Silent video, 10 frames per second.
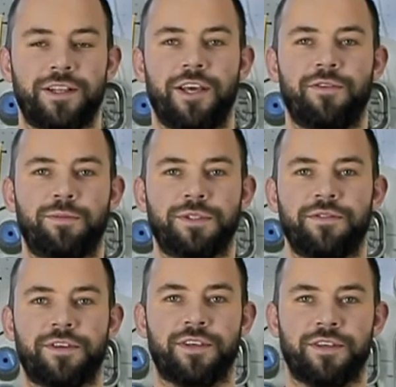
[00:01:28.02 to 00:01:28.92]
Для его
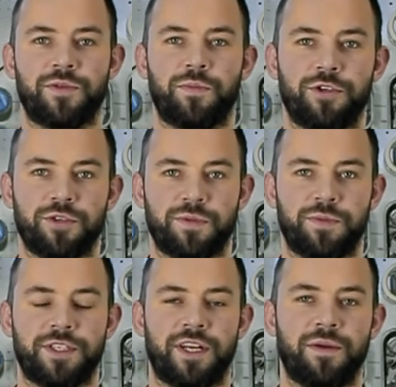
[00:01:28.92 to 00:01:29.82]
плавки используем
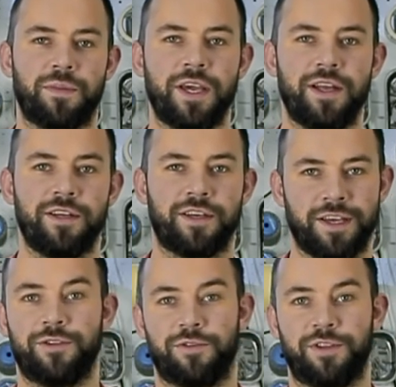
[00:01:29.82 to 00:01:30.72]
специальный паяльник,
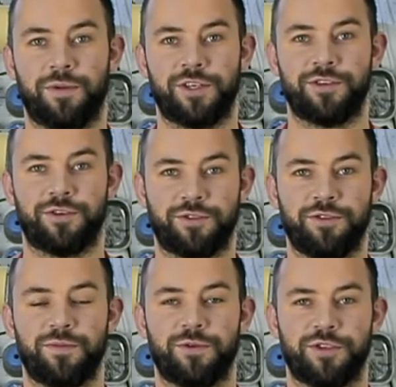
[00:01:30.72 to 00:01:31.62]
но в домашних
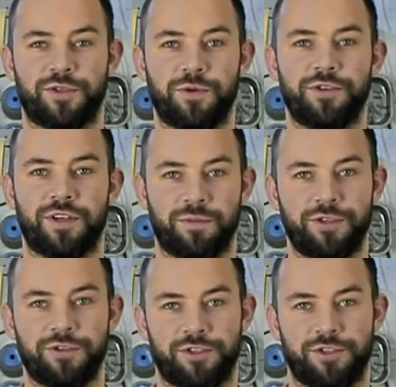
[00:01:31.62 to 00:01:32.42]
условиях можно использовать обычную